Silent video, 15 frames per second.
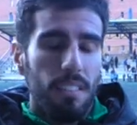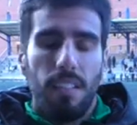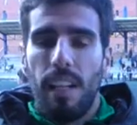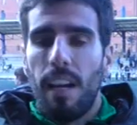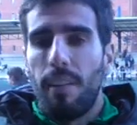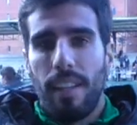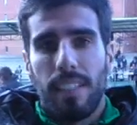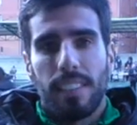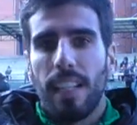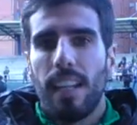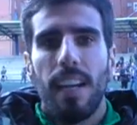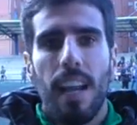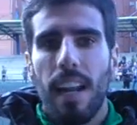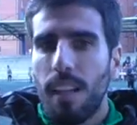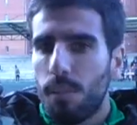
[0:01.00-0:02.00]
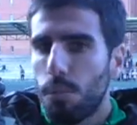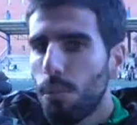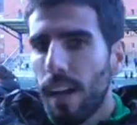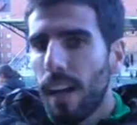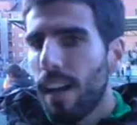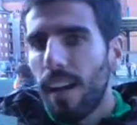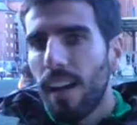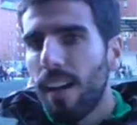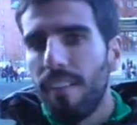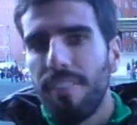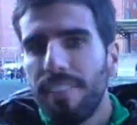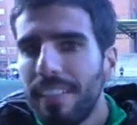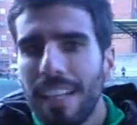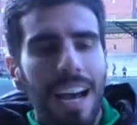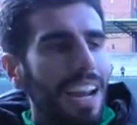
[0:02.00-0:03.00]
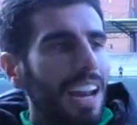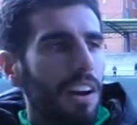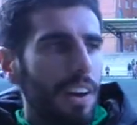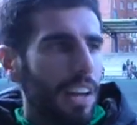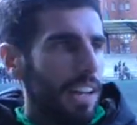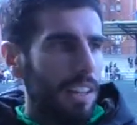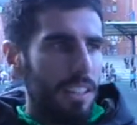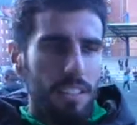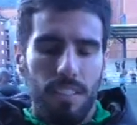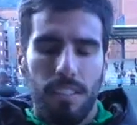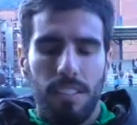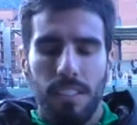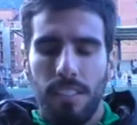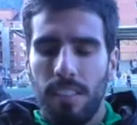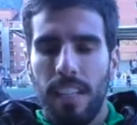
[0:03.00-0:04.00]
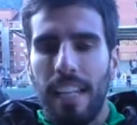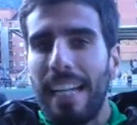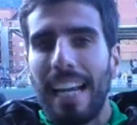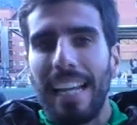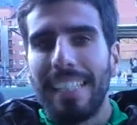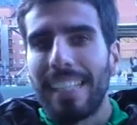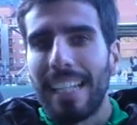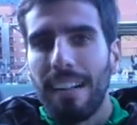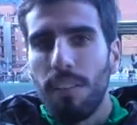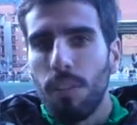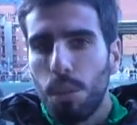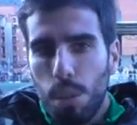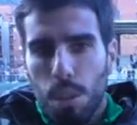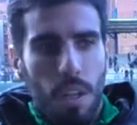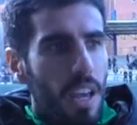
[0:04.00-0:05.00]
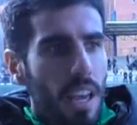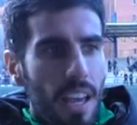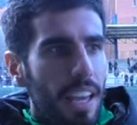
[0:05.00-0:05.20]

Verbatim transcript: la verdad es que la lectura final ahora en, caliente acabando es,